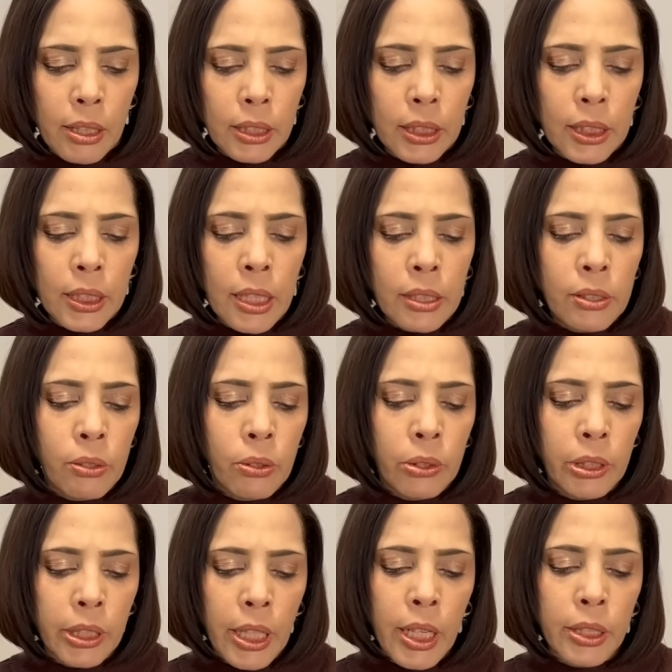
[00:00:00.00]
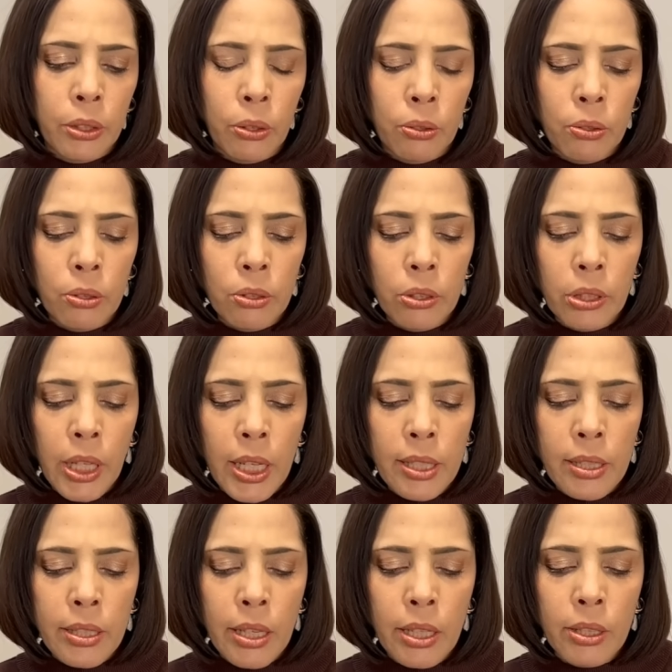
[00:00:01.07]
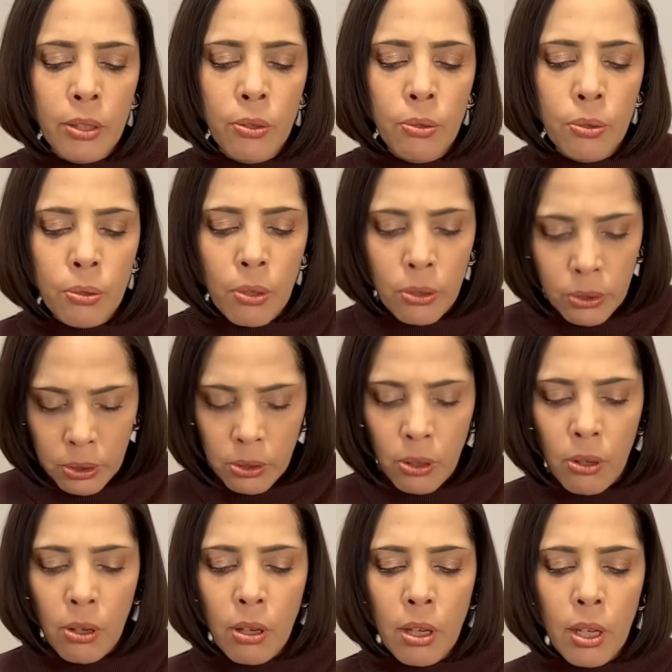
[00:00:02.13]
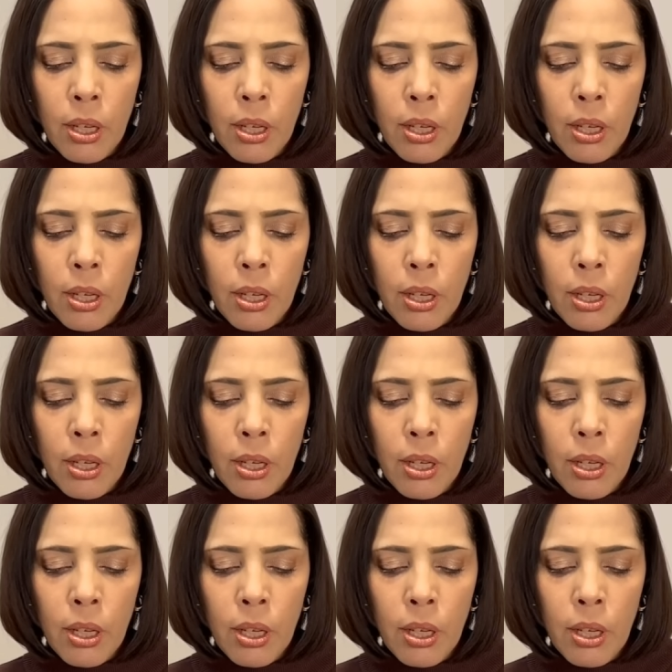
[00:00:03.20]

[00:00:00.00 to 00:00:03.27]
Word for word: 岸田総理が所得減税に動くと